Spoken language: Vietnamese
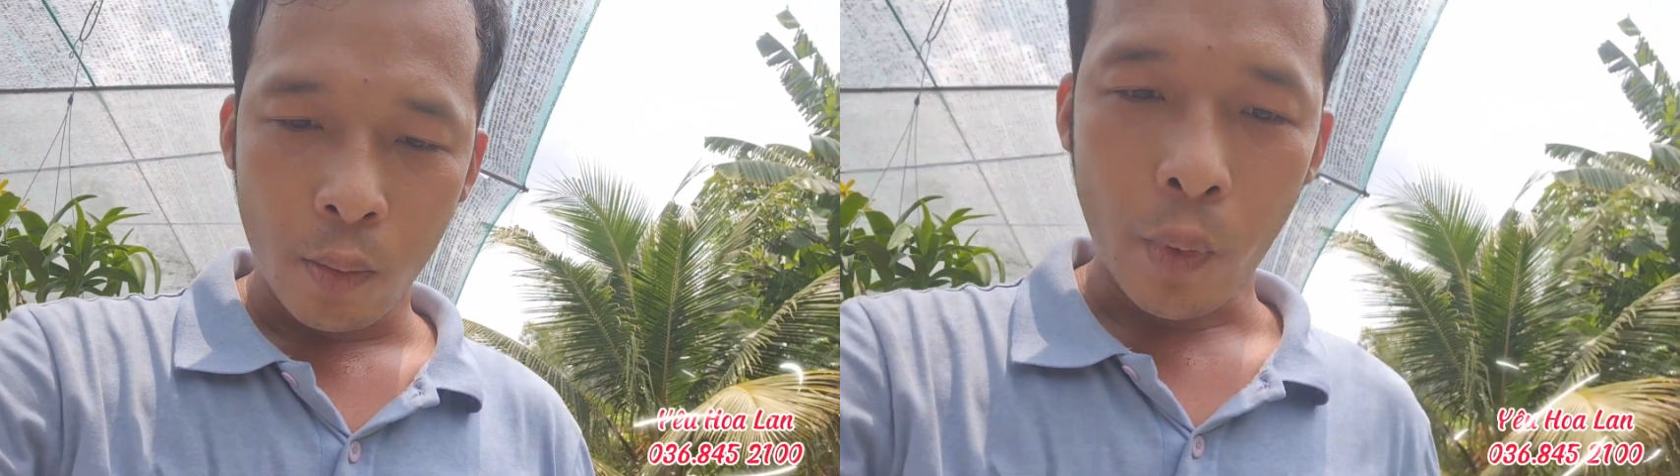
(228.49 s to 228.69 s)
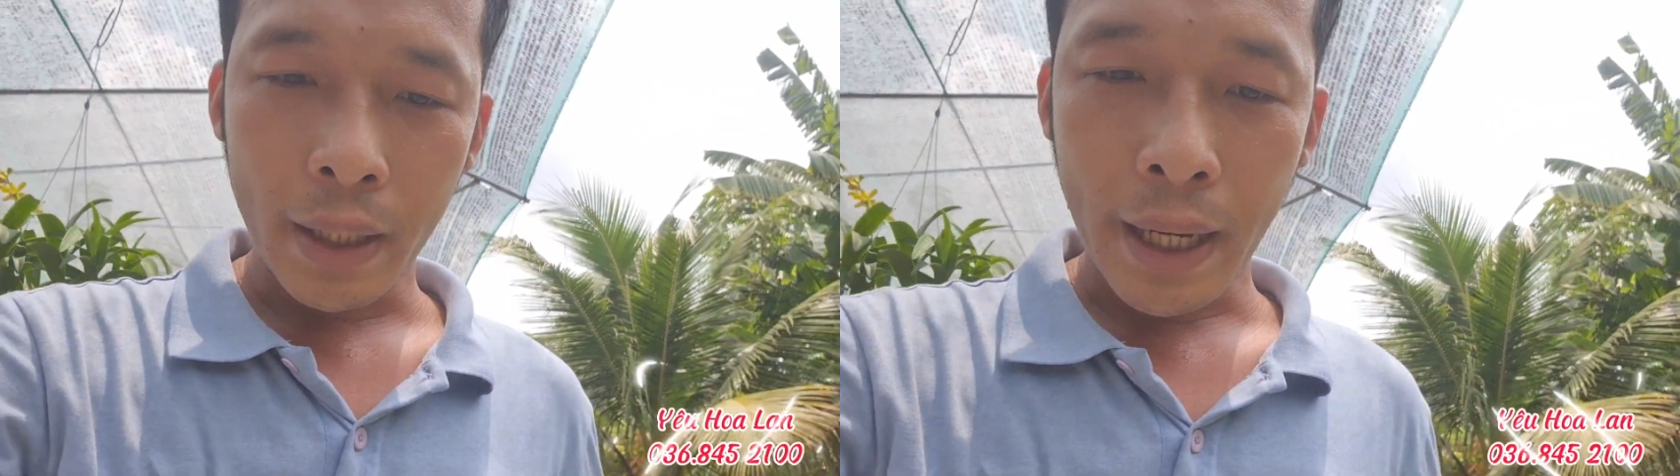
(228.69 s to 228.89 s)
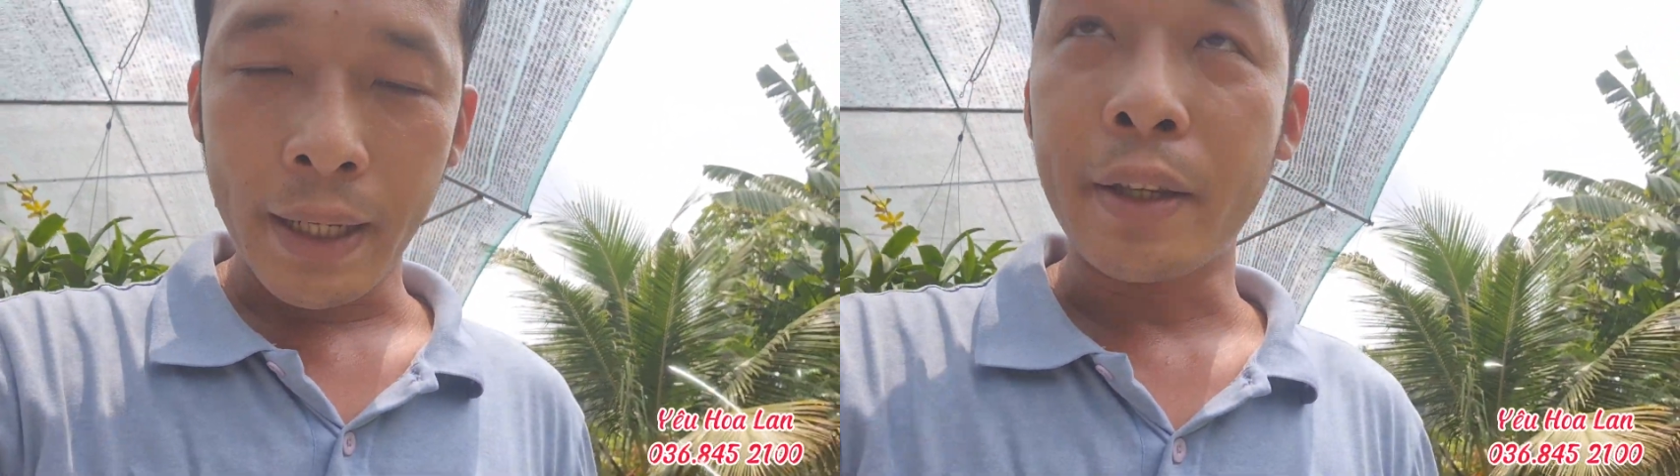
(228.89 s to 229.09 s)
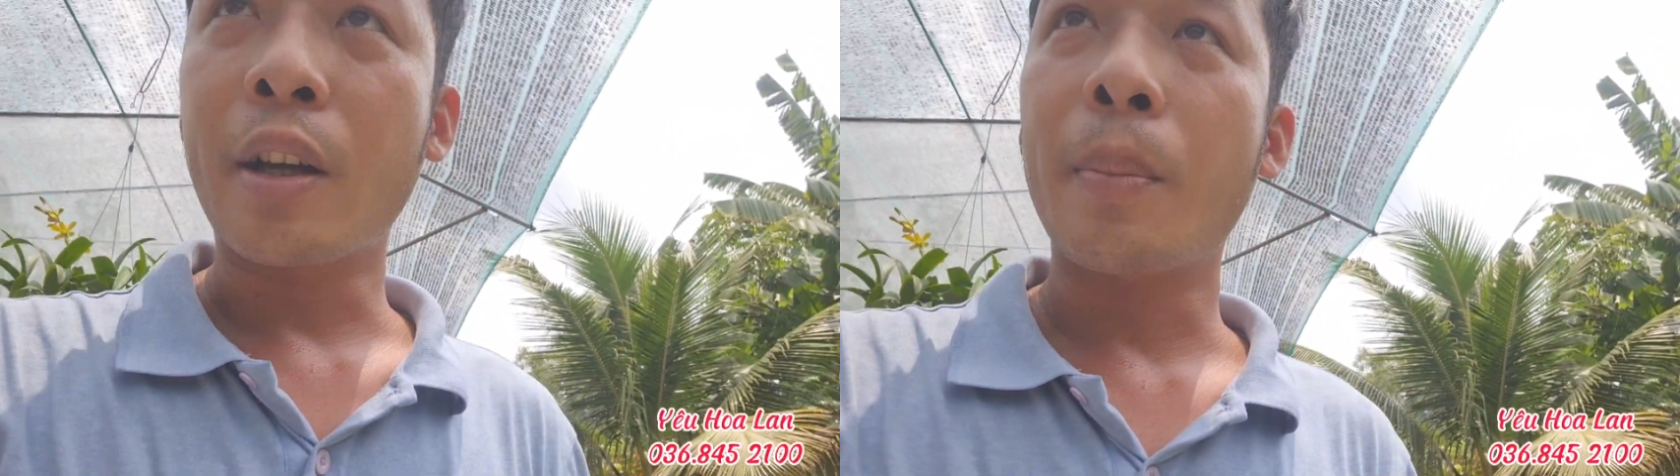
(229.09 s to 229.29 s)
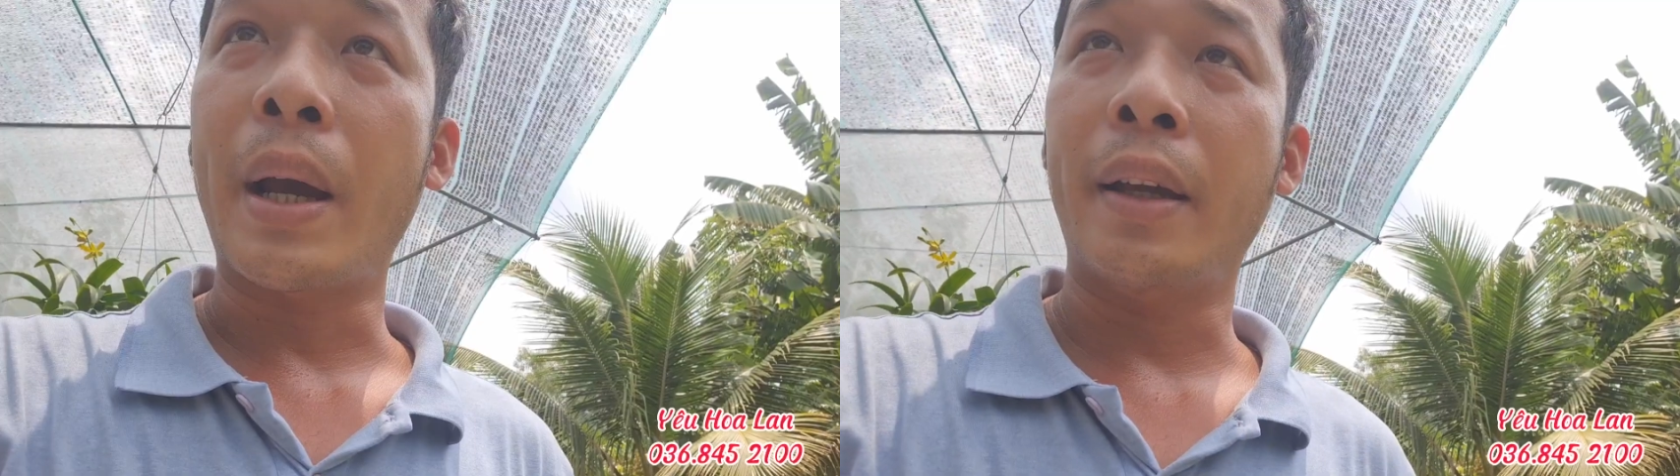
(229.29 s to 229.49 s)
quay cây cho
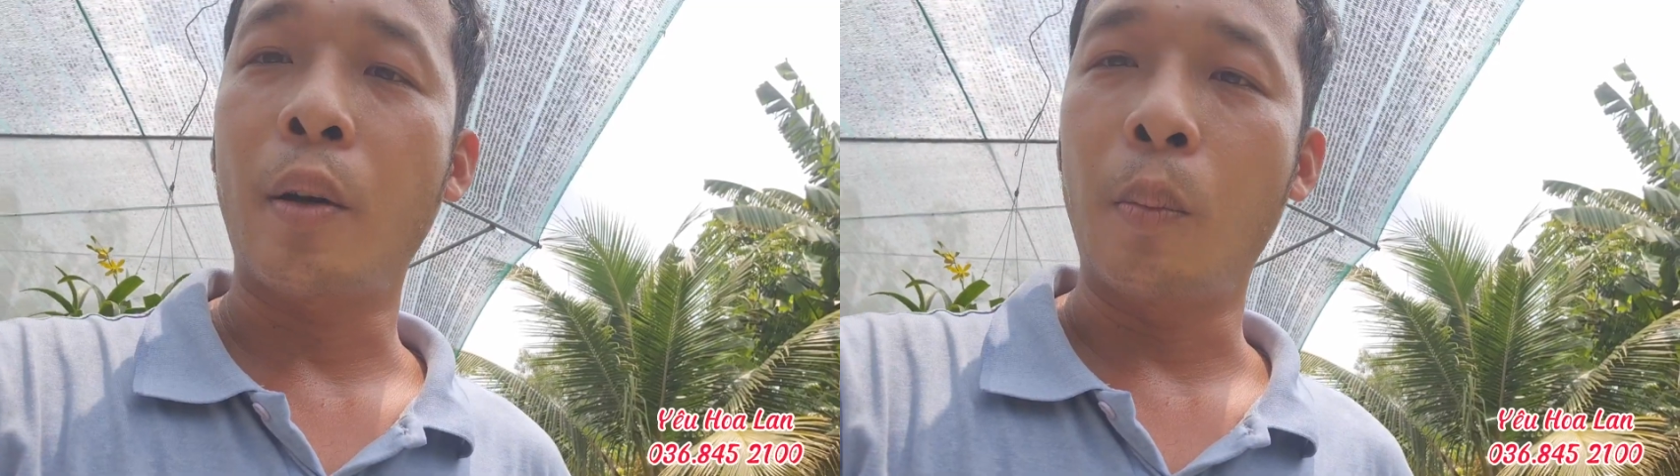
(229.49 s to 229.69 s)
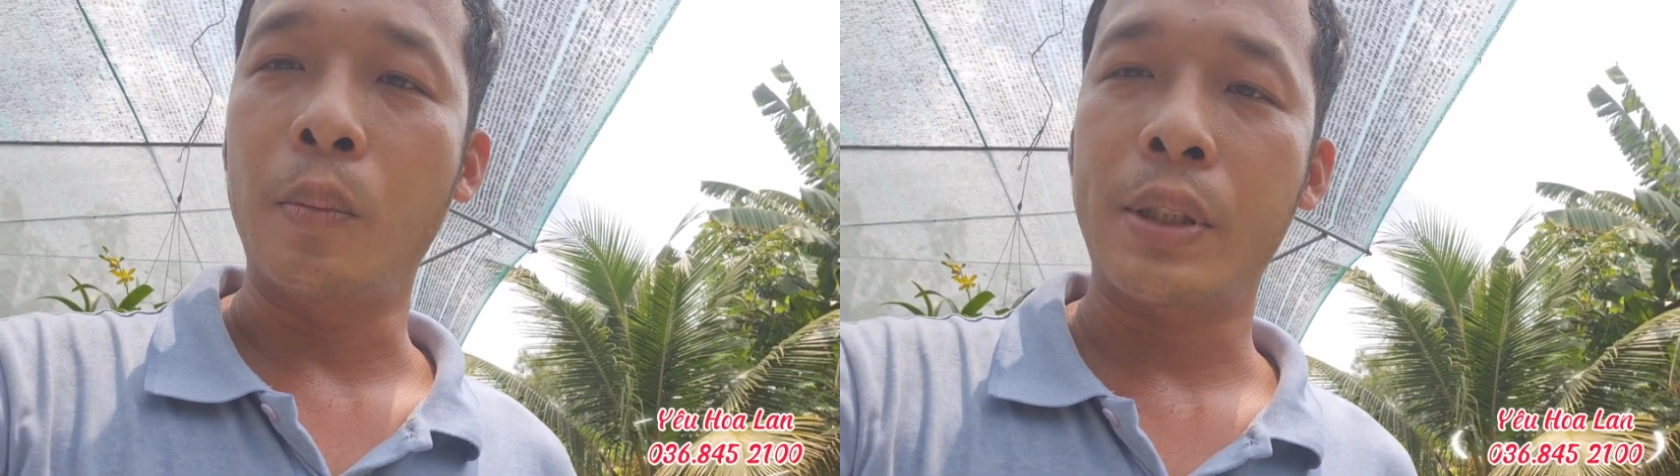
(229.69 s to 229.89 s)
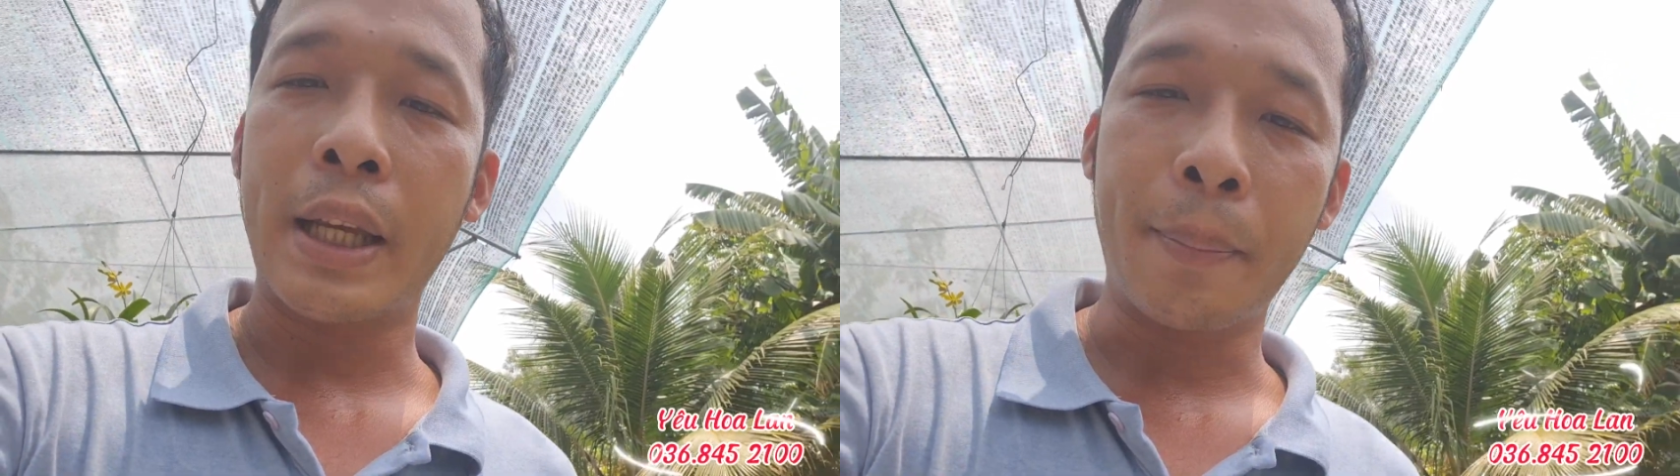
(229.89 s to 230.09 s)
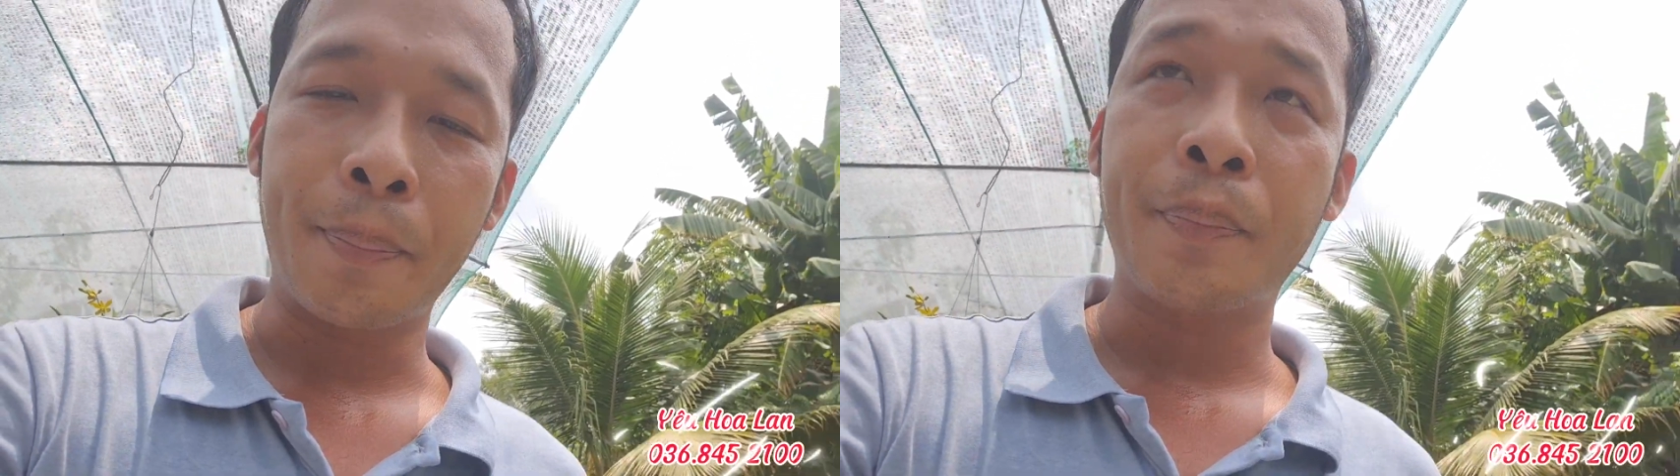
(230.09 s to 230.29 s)
các bạn cùng xem